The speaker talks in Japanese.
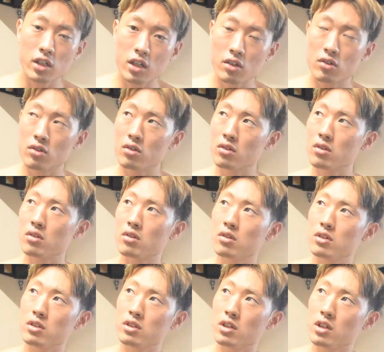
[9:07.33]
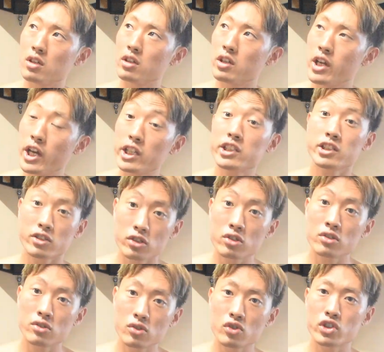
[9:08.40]
あのー、平日
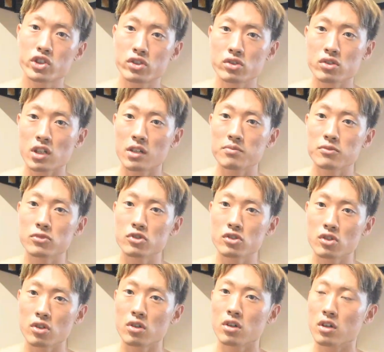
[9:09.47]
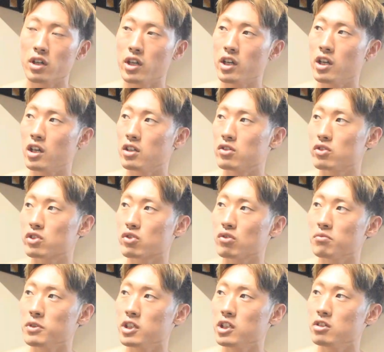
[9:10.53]
の1週間分の、えー、と仕
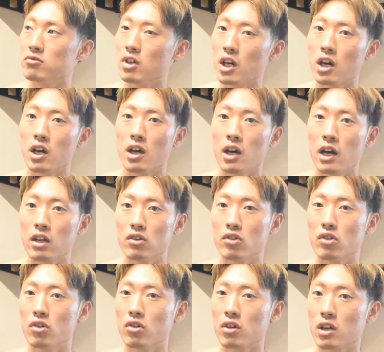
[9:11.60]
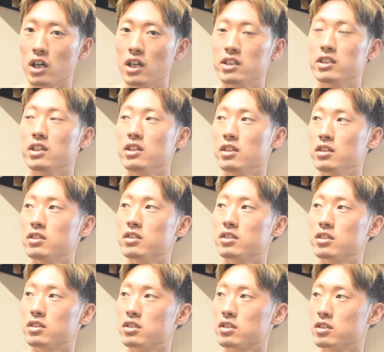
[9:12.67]
込みは、あのー、完成で
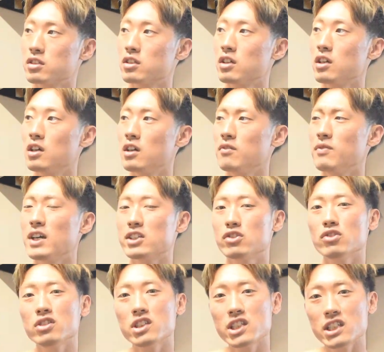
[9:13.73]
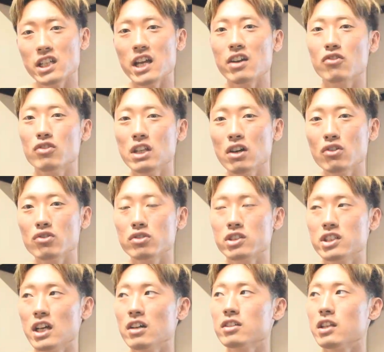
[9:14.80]
す。まあ、正直ね、こんなこと
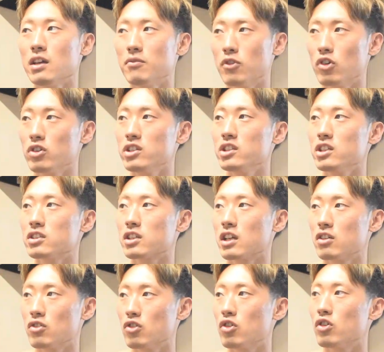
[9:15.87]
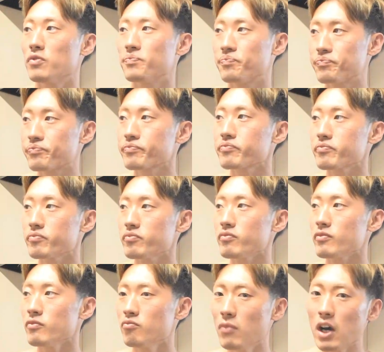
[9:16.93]
しなくてもいいんですけど、
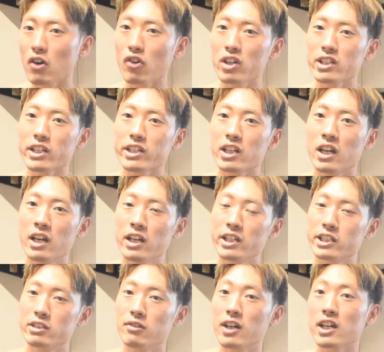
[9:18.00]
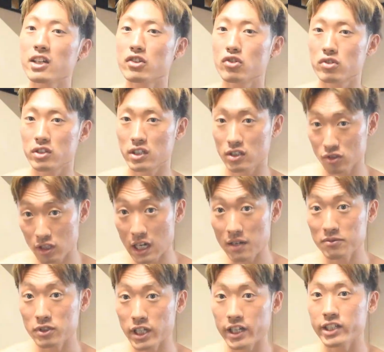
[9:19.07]
まあ、こうやって仕分けと、
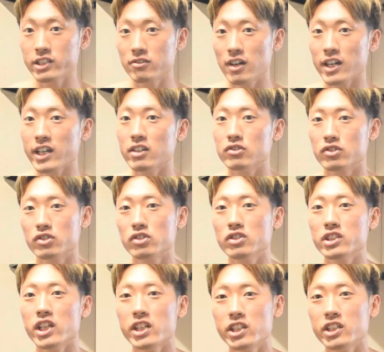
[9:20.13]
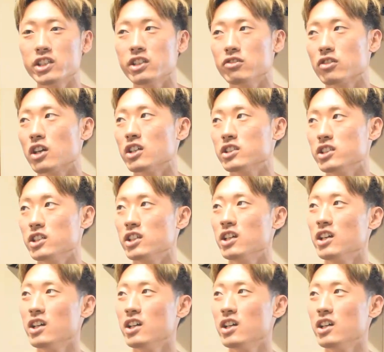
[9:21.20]
グラムで仕分けるついでにっていう感じ。